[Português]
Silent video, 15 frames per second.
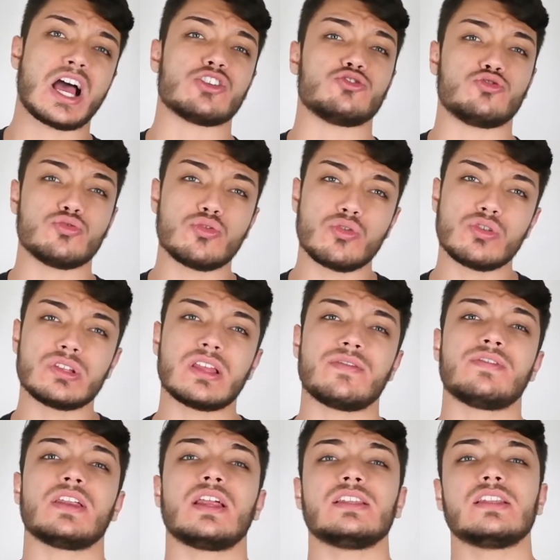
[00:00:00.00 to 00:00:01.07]
ajuda,
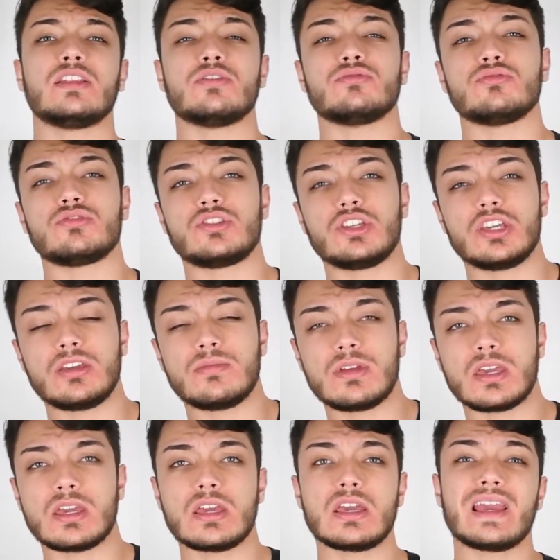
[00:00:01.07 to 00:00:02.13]
vira líder do time".